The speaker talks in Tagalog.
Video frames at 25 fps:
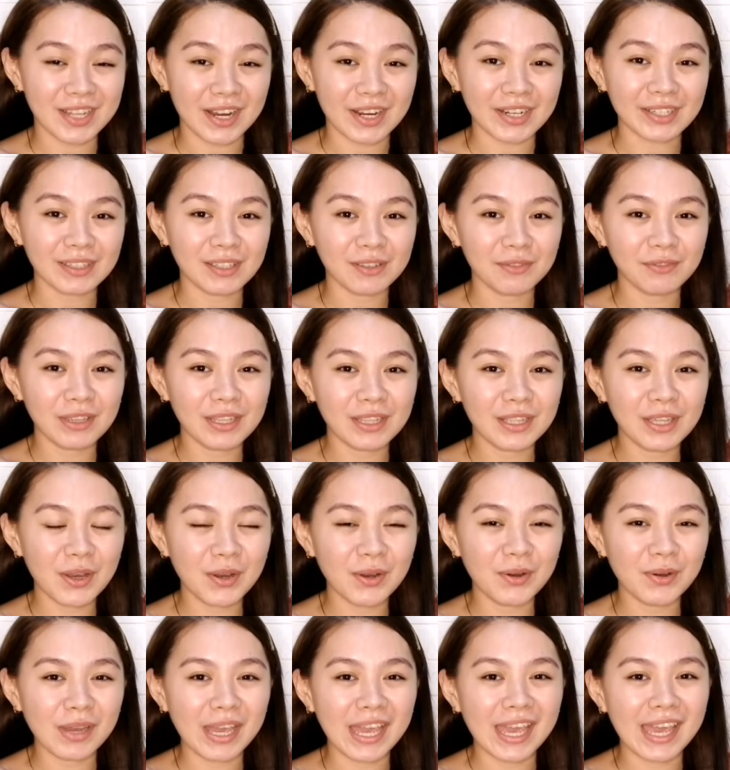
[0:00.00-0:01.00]
Start the
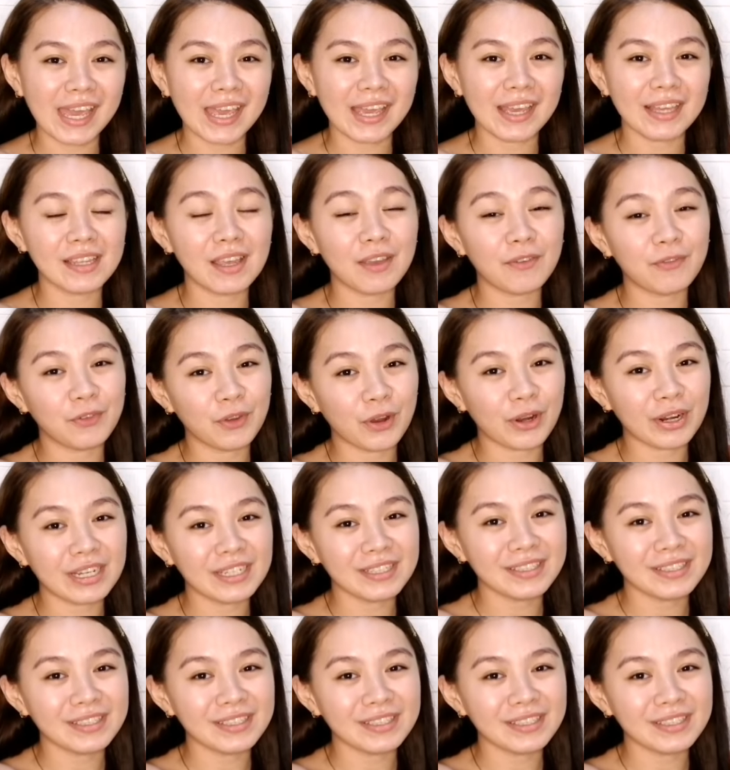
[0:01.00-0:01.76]
video and if you're